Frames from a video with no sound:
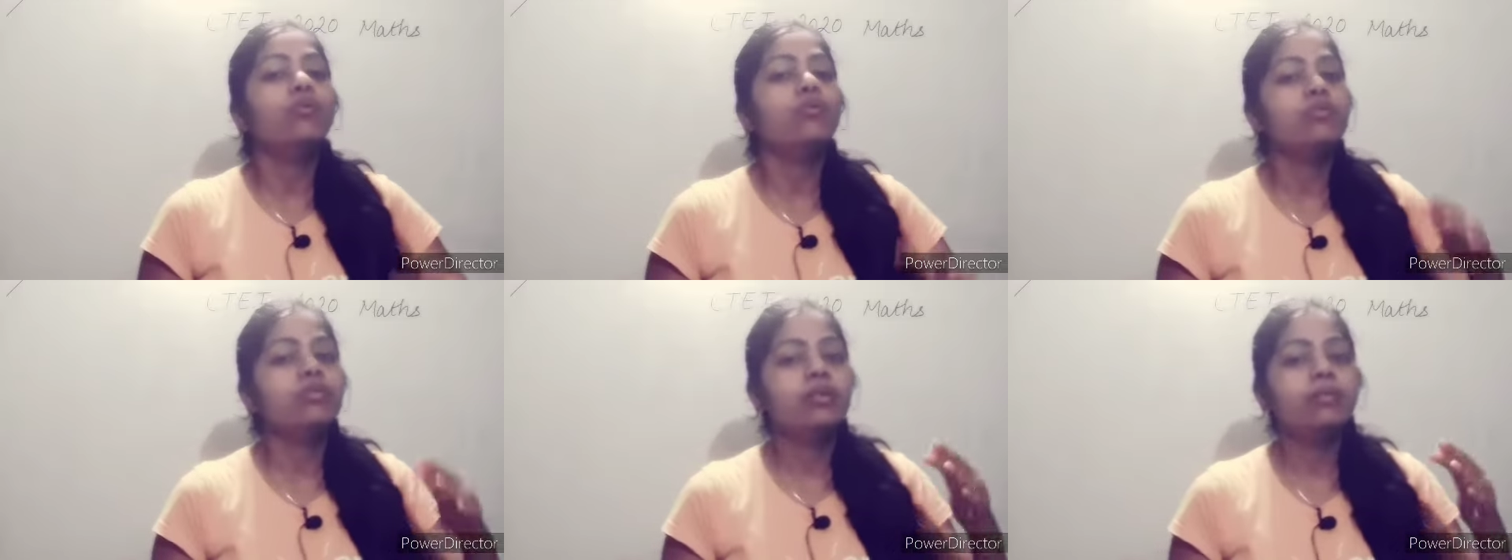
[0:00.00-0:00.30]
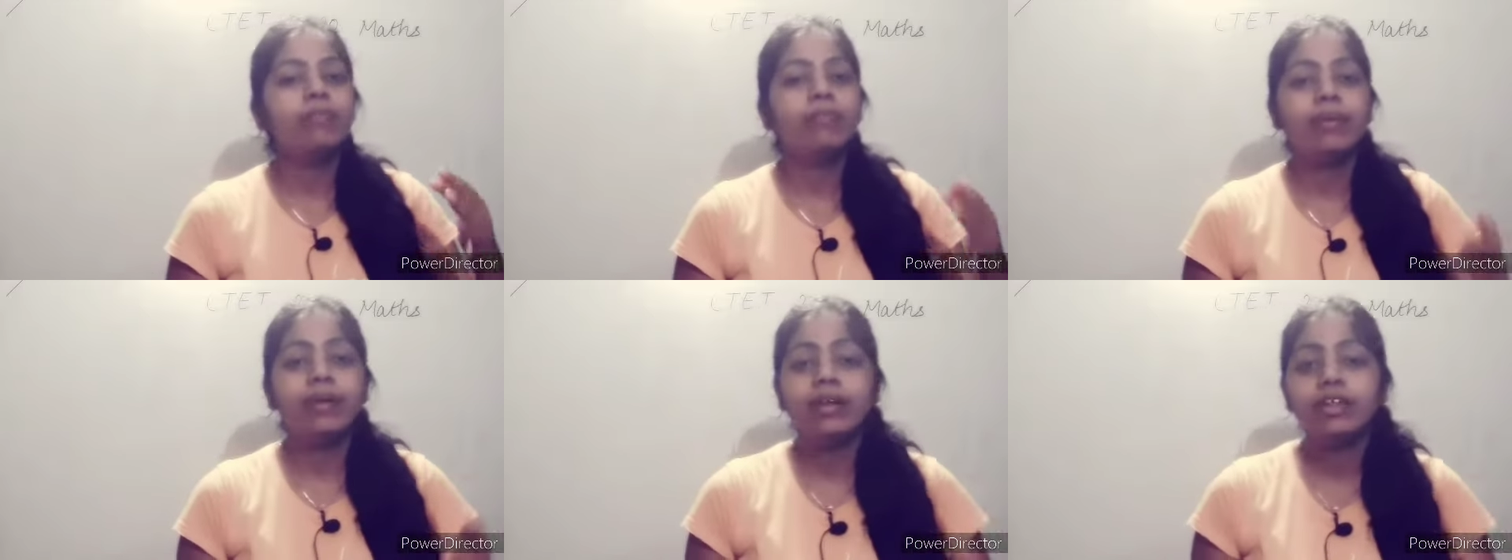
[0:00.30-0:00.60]

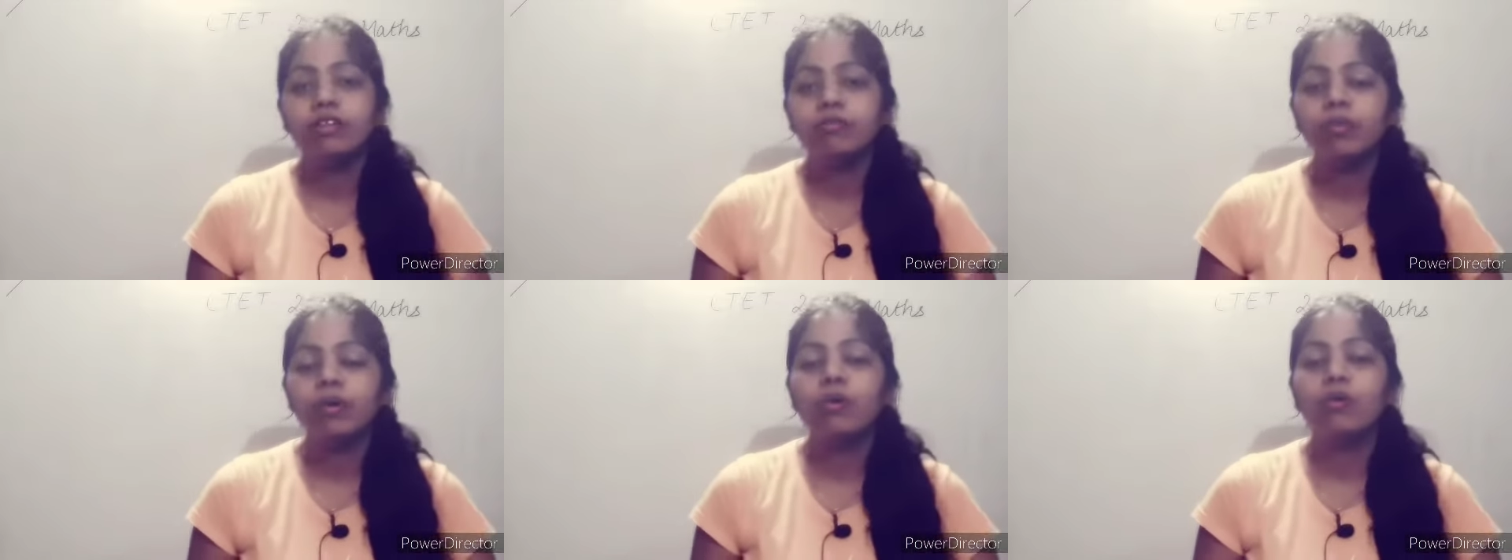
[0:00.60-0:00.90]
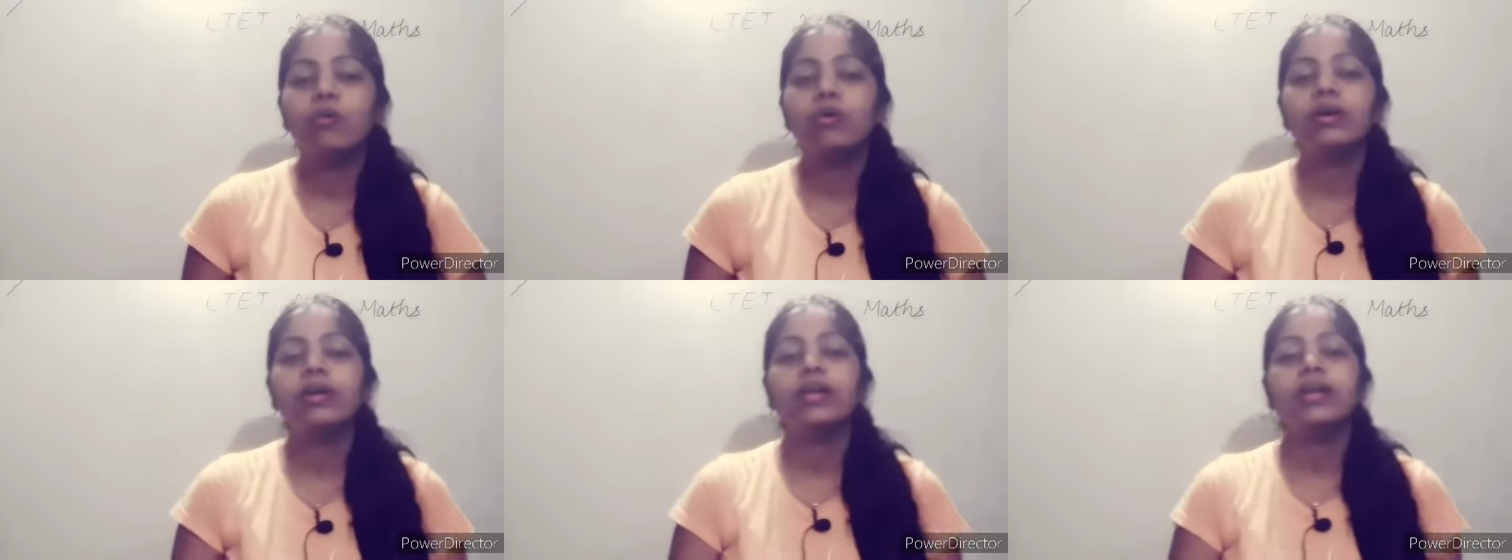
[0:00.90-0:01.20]
उसी बेस पे
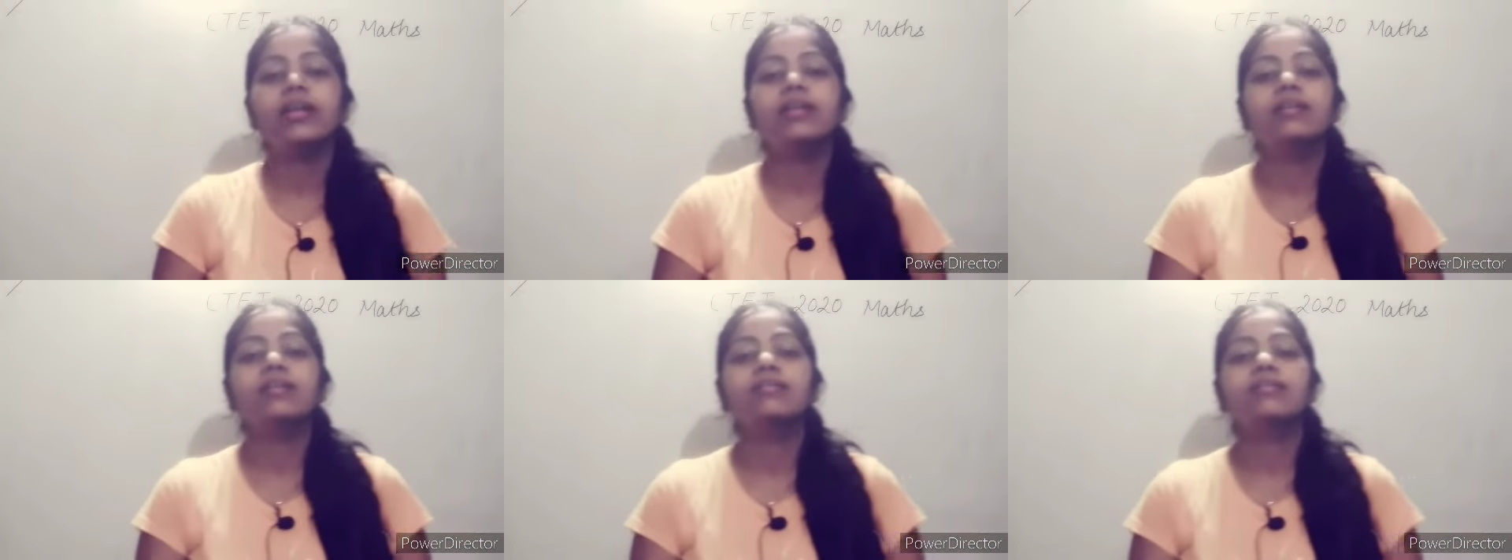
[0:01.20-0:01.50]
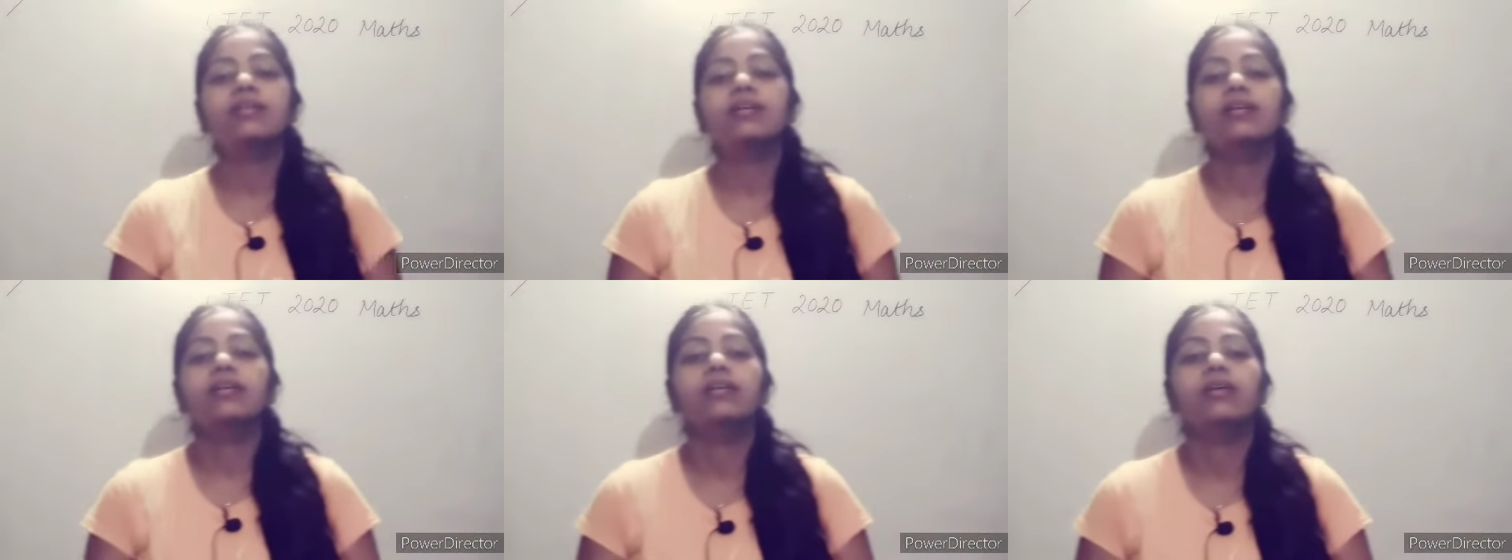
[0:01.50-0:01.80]
होंगे
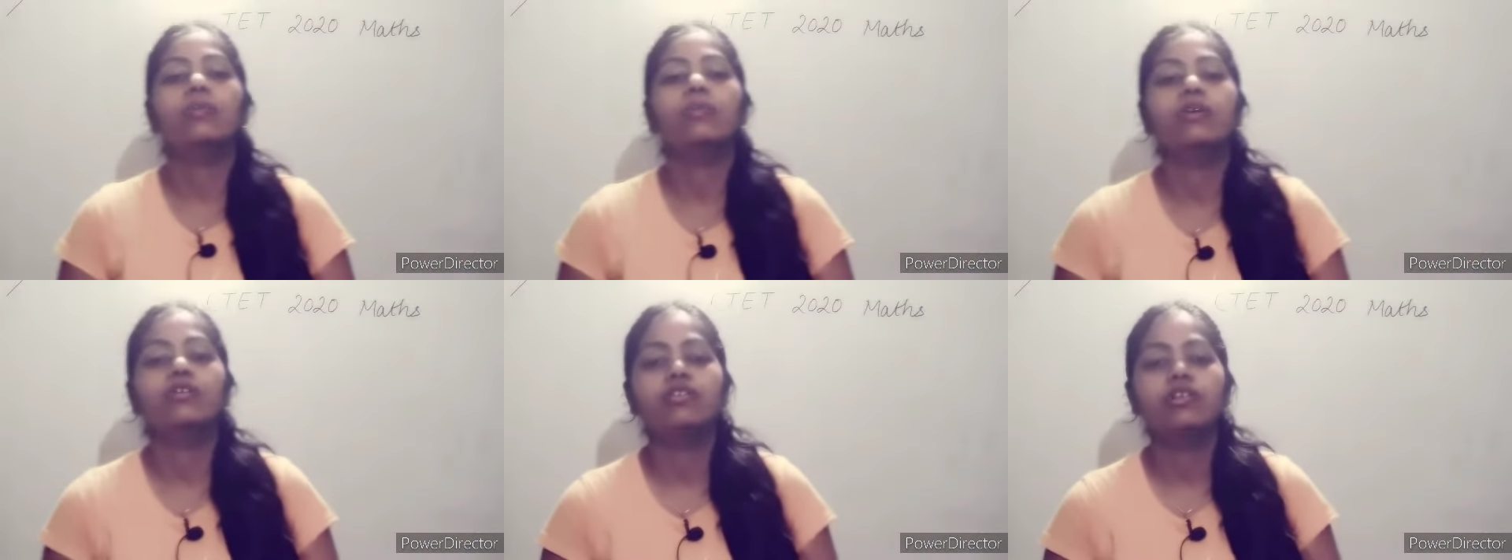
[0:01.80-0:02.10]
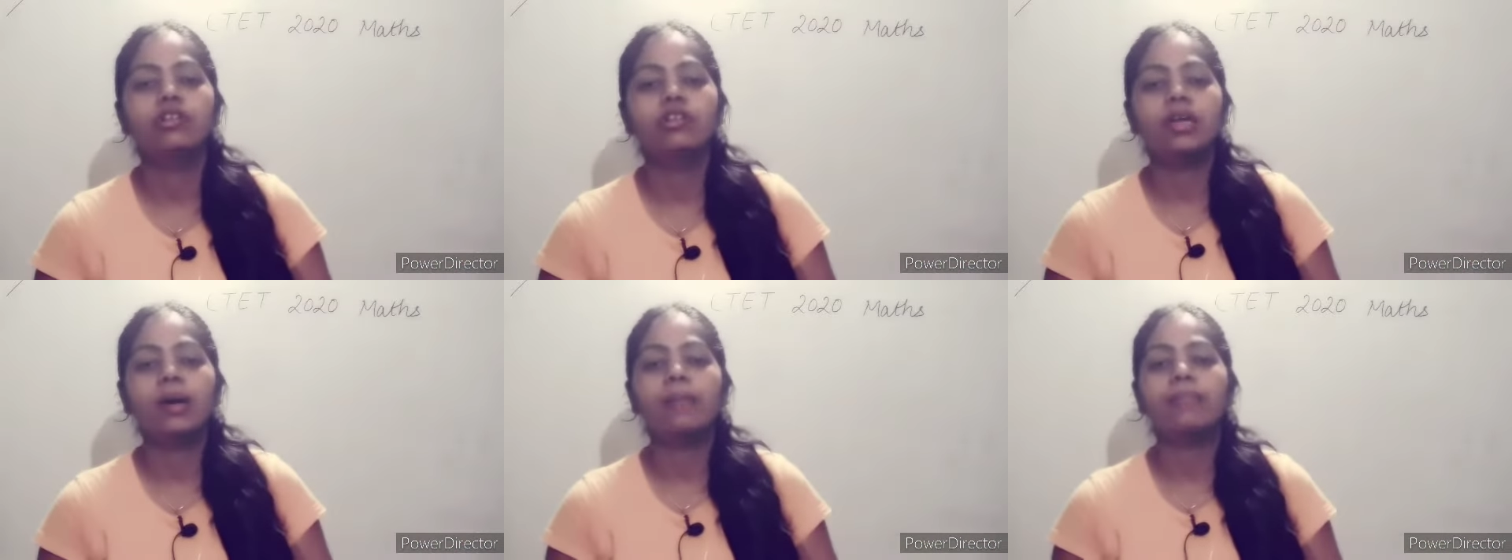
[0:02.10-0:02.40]
जिस तरह के
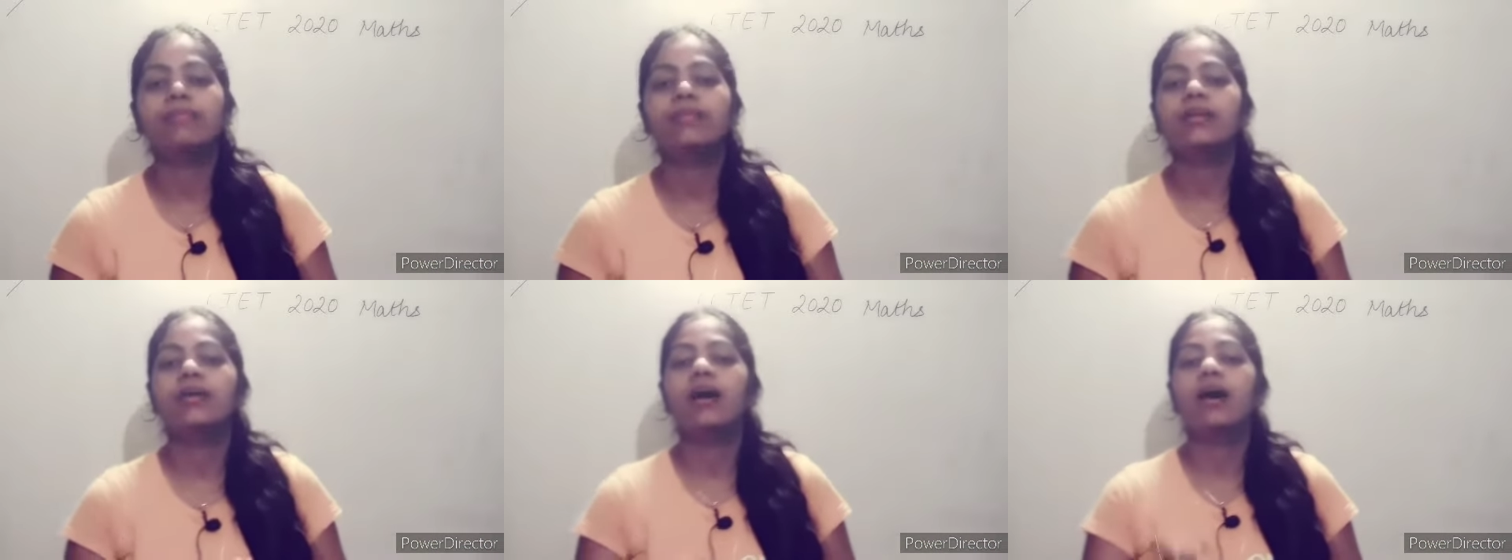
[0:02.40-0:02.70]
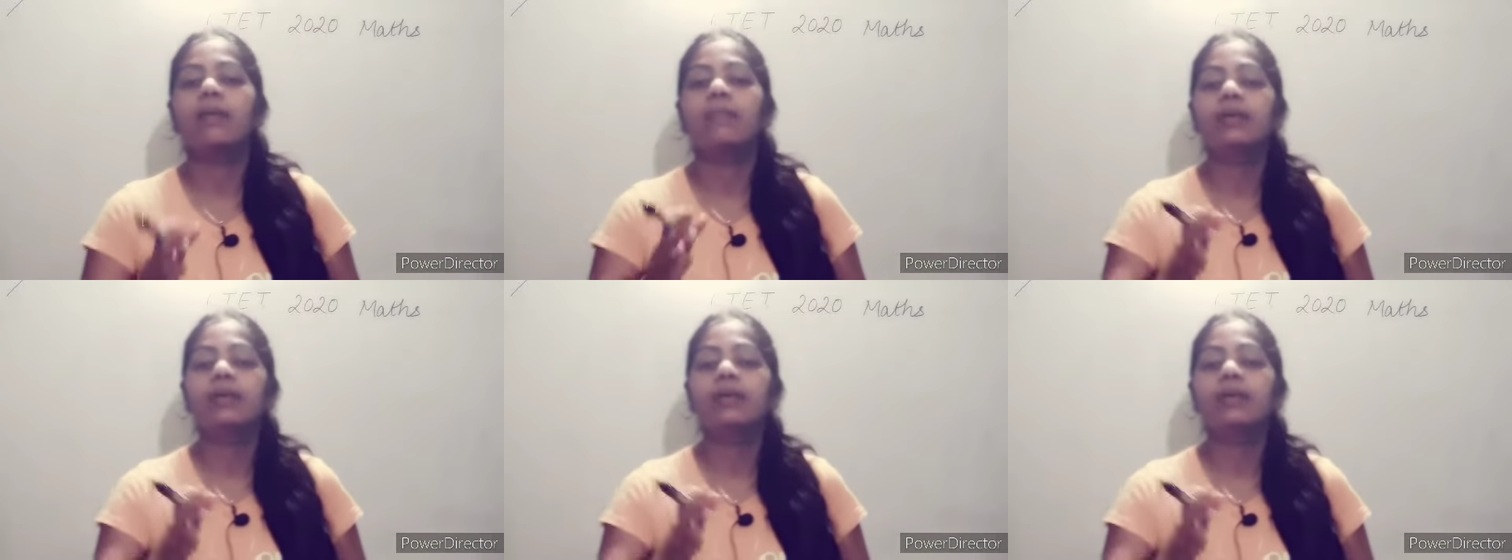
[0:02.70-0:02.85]
क्वेश्चंस आपसे